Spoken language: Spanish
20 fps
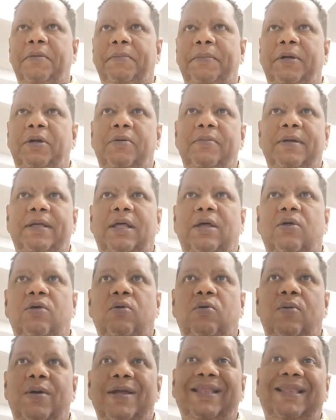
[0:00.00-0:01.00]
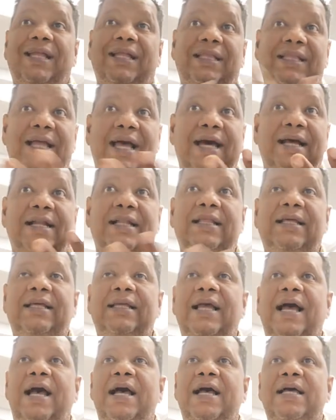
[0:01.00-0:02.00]
pero me he dado cuenta tarde
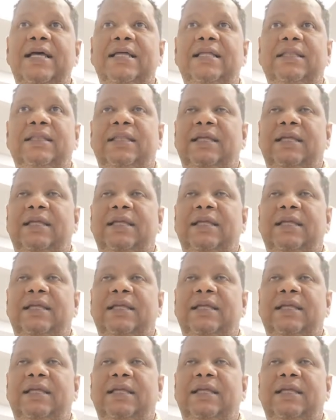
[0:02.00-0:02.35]
ya